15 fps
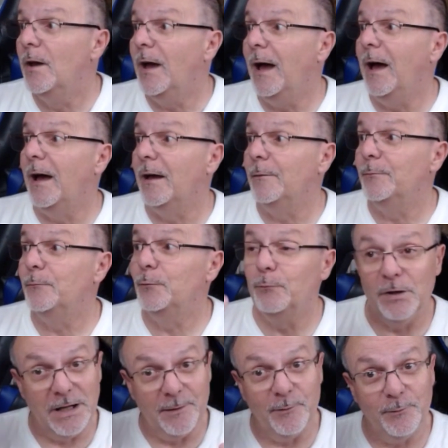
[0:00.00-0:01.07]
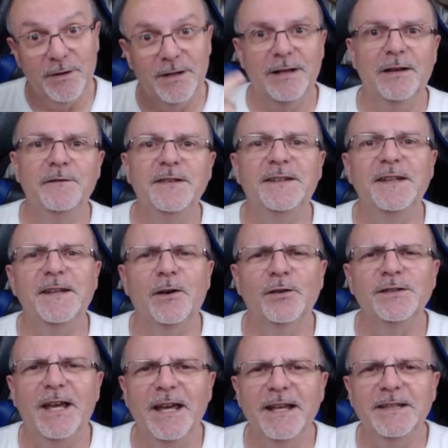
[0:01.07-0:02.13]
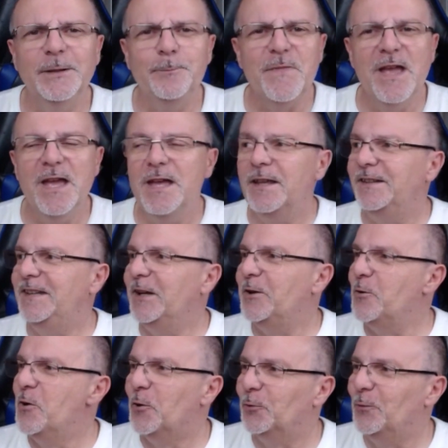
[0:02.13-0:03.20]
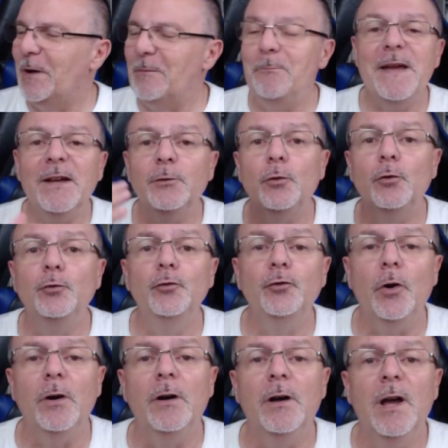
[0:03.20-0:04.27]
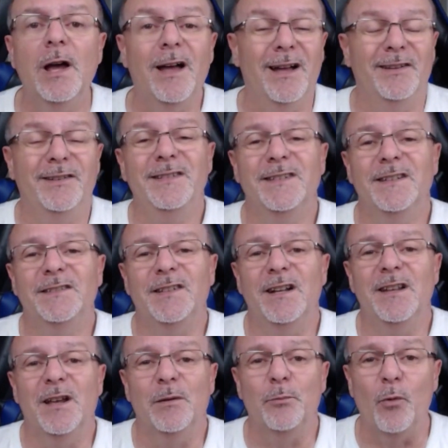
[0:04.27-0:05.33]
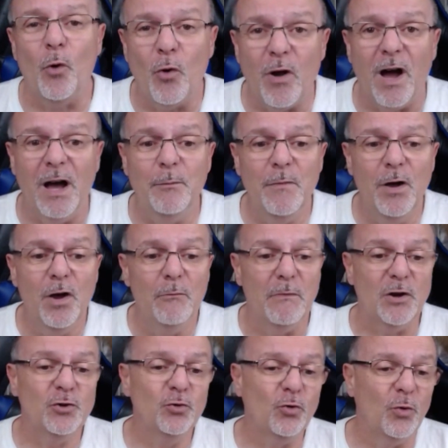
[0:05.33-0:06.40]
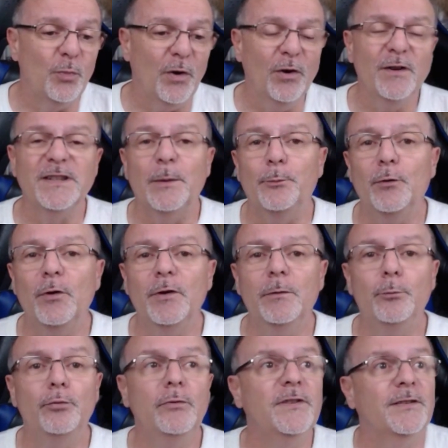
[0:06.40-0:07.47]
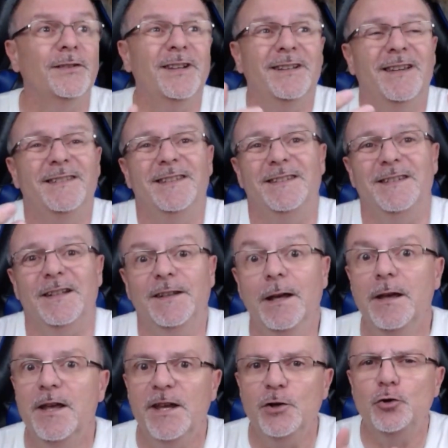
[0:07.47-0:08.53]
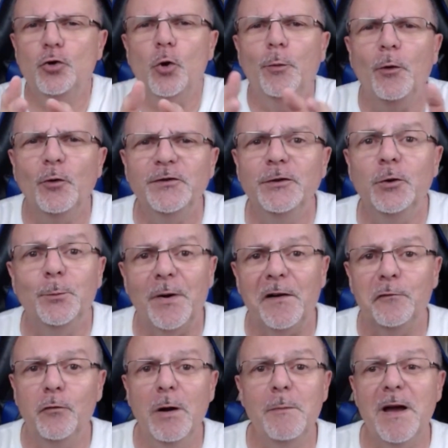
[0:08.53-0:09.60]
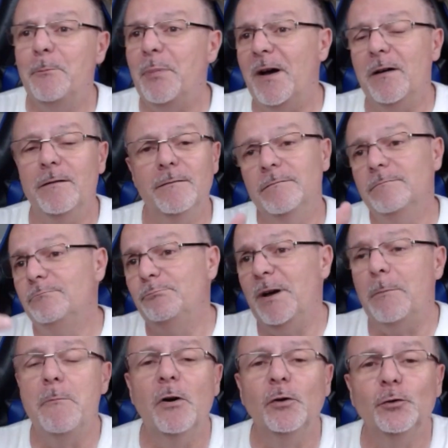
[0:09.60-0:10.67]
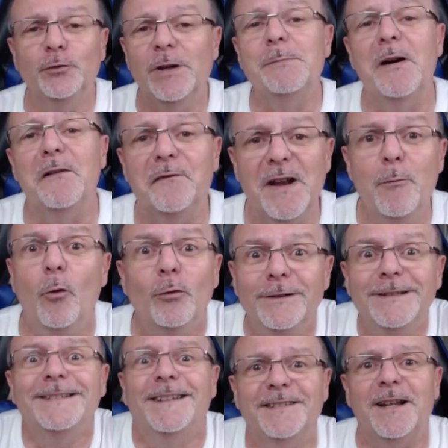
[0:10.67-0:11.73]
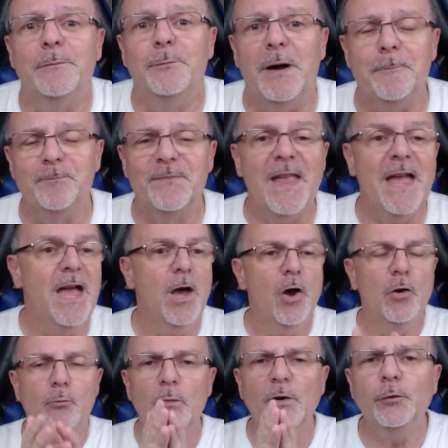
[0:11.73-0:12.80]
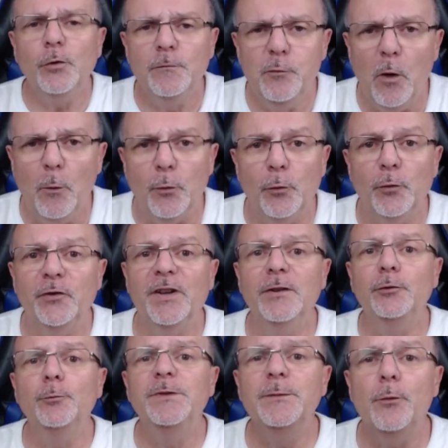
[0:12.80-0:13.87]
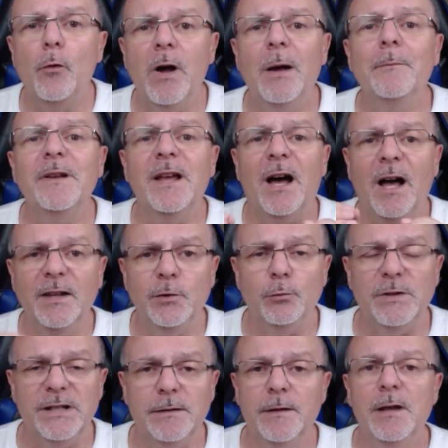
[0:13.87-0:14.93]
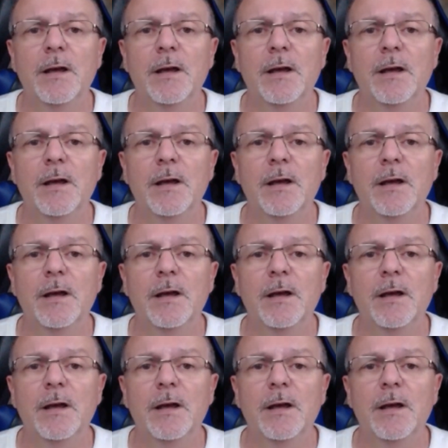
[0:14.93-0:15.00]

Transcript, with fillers: à voilà, invité en direct. Et dès que l'on doit perdre du temps à désinstaller un programme, bah, je comprends que ça peut, puisse en agresser certains. Et je comprends aussi que parfois, bah, par, euh, par, manque de temps et par flemme, on ne le désinstalle pas. Moi, ce que je vous propose, c'est un tout petit programme gratuit.